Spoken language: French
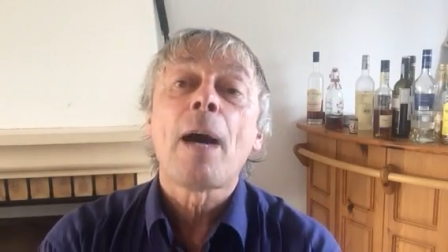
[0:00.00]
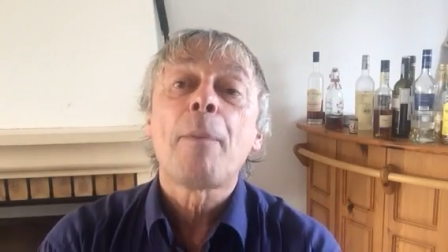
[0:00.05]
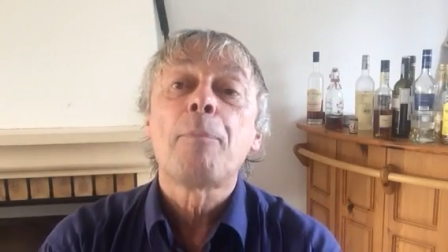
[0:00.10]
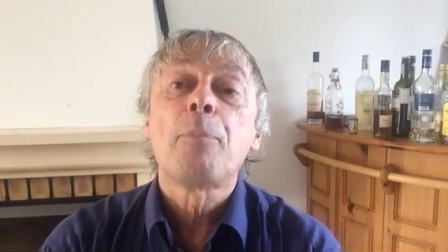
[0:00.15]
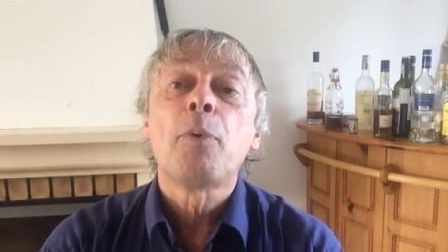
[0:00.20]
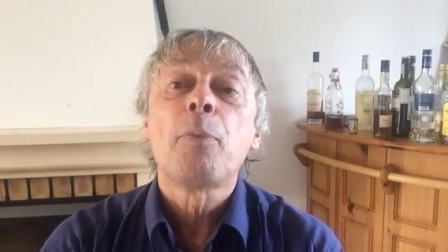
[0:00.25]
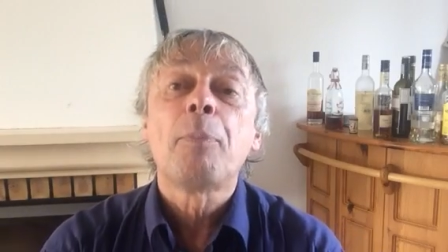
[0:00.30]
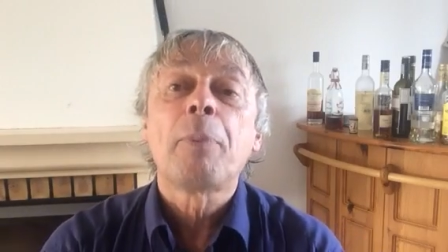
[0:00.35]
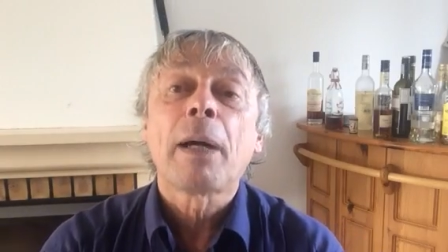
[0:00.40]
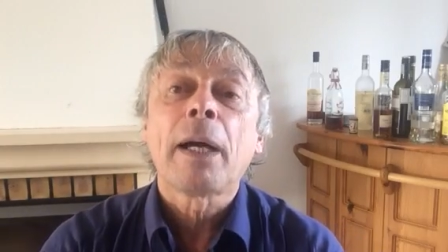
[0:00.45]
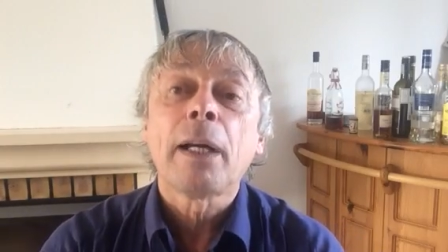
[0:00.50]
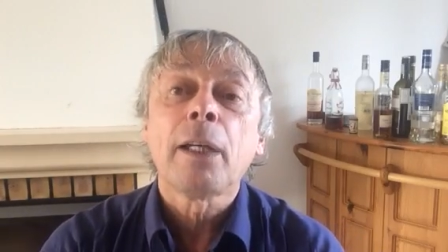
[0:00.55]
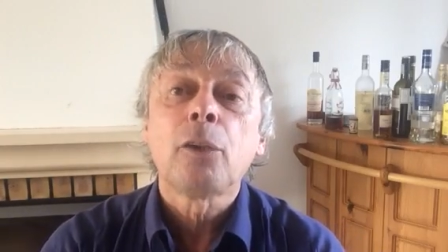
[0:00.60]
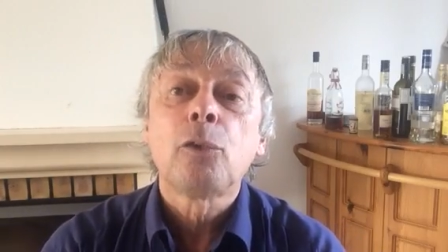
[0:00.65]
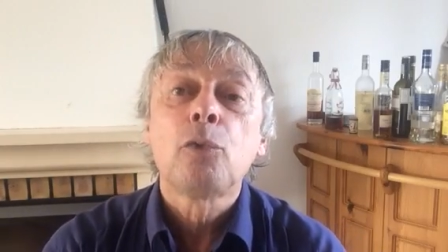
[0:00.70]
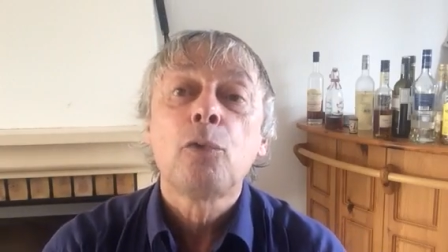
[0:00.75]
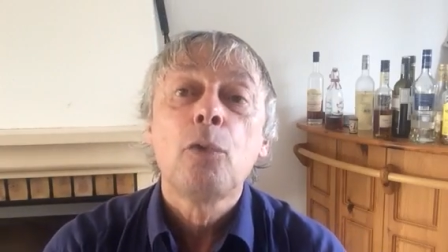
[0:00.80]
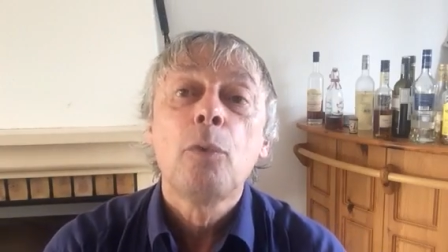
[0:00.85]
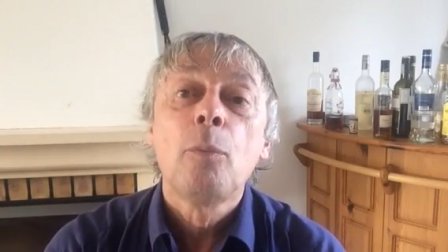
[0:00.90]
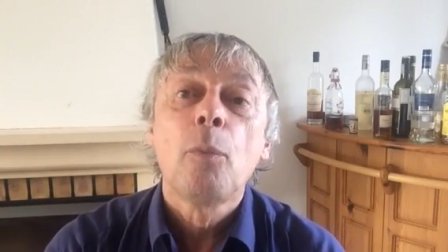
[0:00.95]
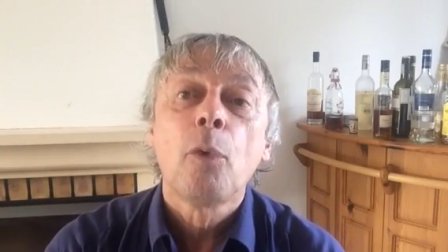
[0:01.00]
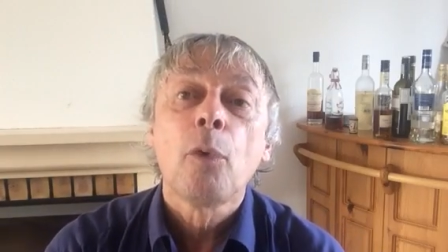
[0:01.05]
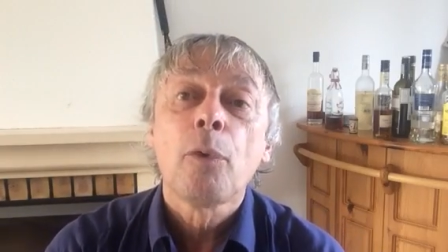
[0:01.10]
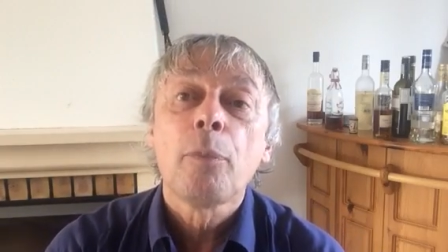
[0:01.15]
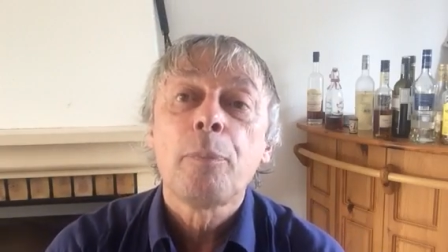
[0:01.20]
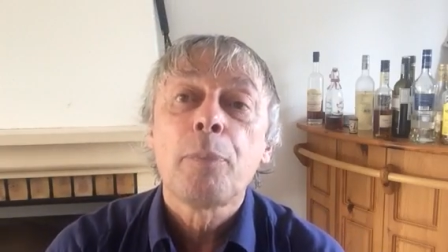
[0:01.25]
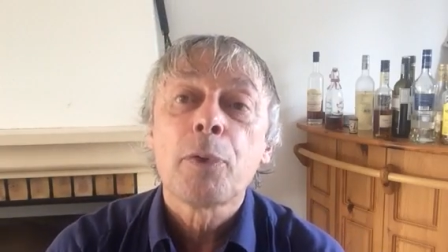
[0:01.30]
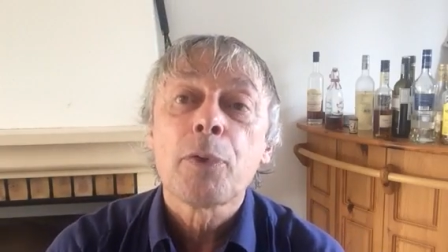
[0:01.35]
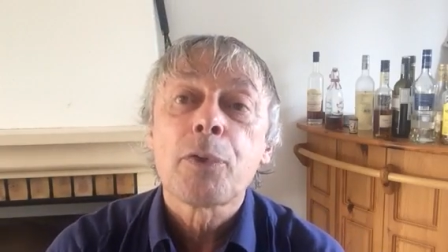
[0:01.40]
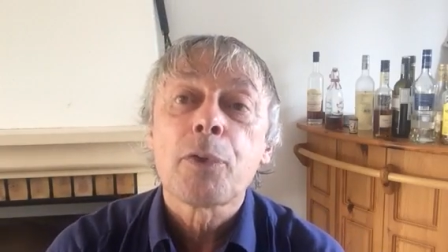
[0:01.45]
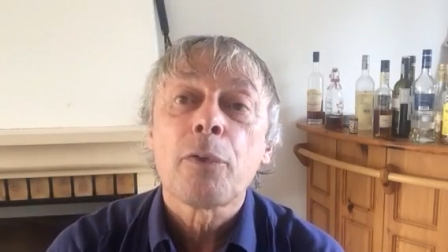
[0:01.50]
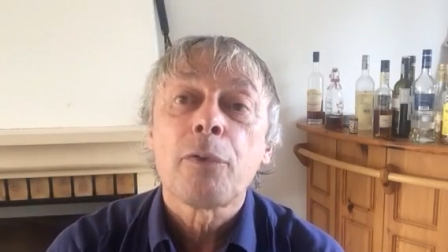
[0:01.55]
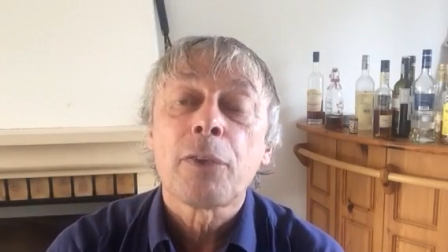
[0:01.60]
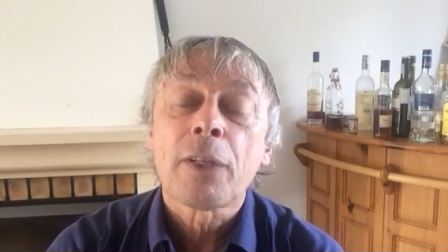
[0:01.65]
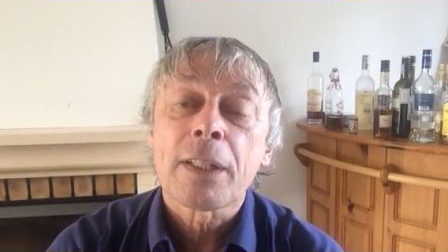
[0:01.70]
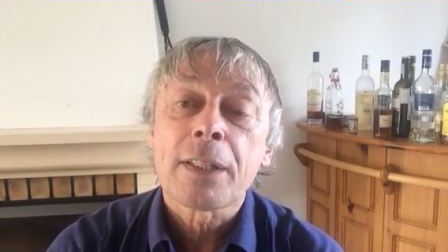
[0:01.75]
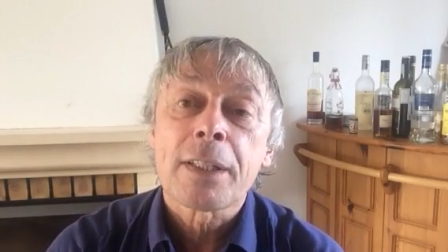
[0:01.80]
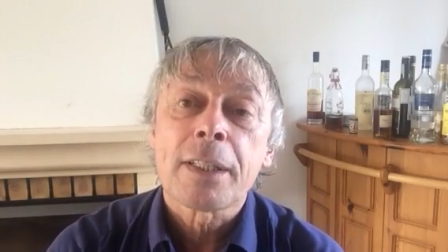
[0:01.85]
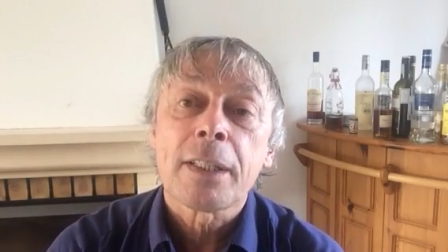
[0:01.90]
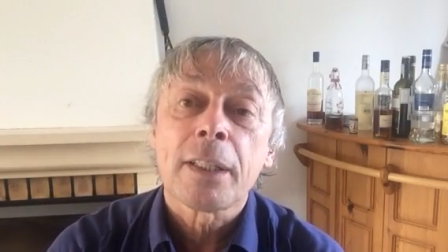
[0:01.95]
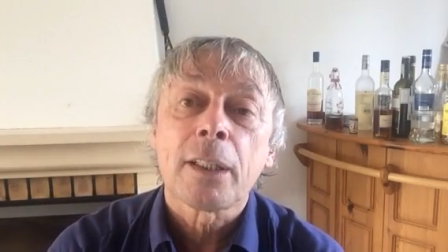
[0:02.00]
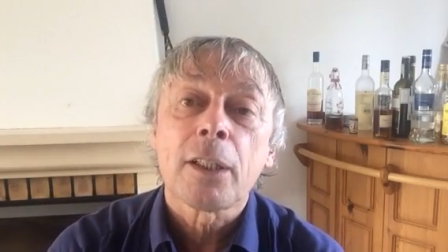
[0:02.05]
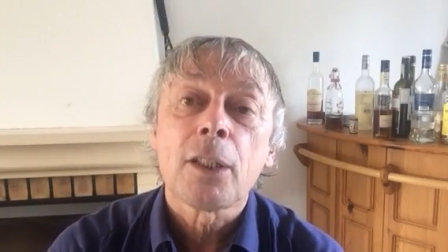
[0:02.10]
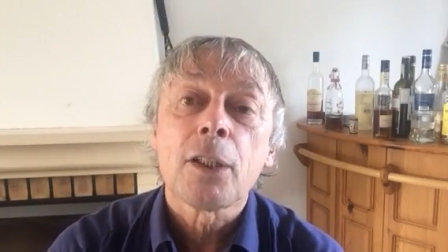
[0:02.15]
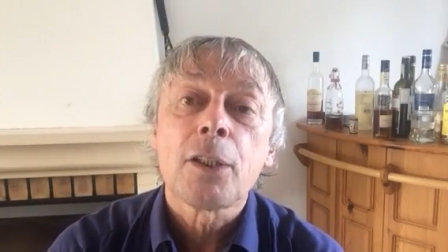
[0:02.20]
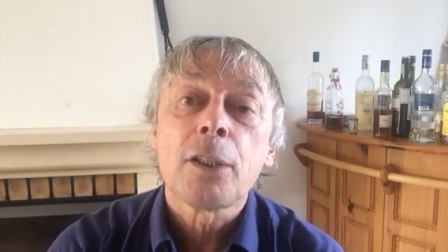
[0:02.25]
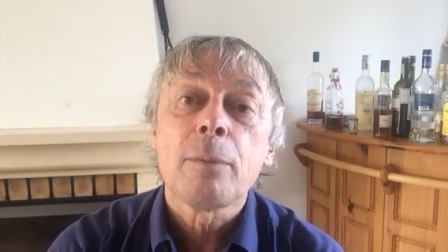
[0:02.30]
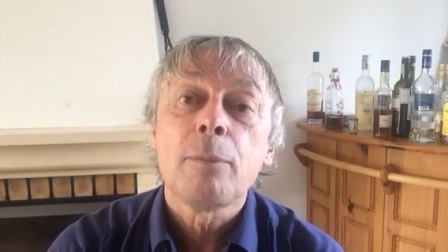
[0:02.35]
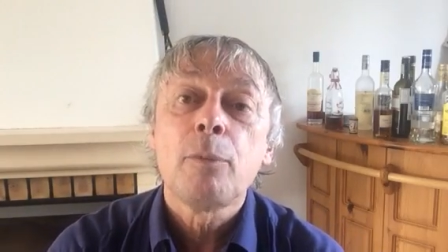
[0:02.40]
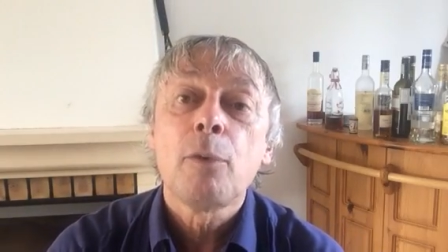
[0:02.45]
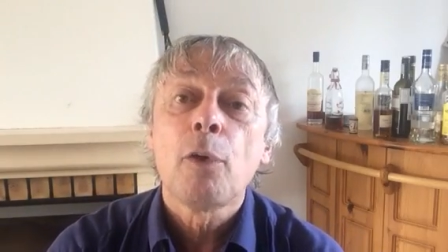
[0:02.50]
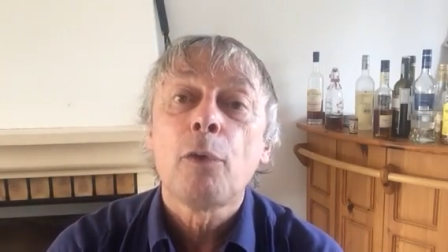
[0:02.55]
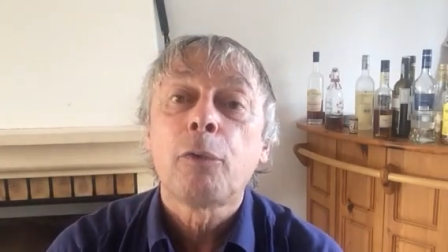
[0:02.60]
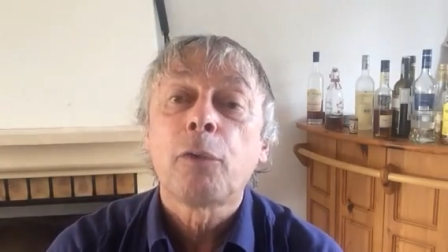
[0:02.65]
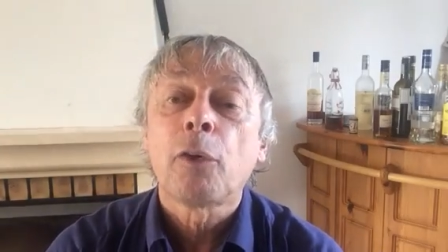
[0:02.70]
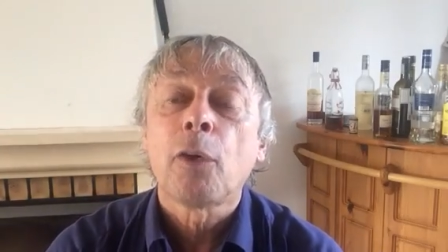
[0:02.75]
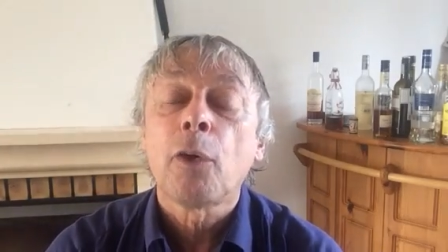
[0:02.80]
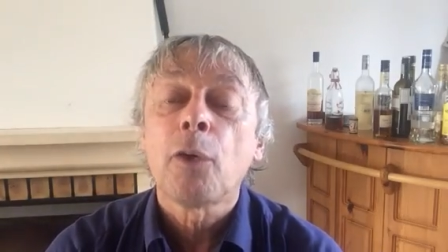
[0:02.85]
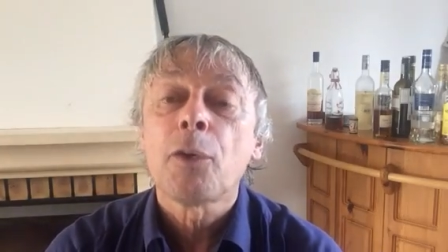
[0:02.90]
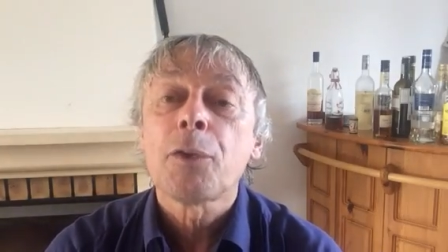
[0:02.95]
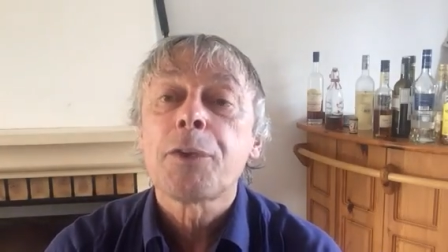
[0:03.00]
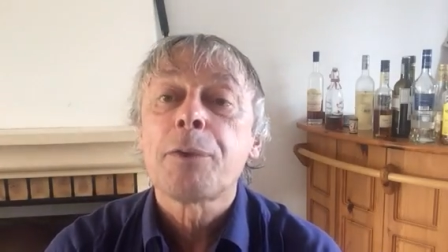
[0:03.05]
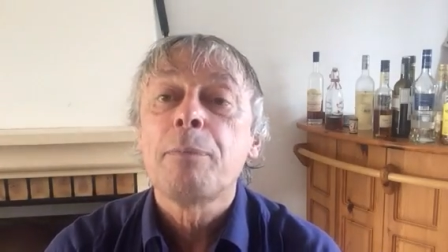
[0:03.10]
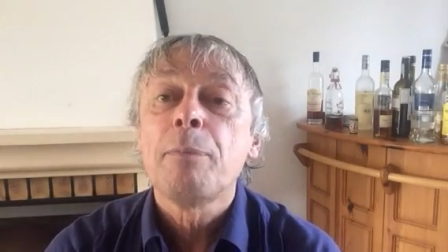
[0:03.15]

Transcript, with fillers: à peu près tout le monde peut se farcir l'équipe de France,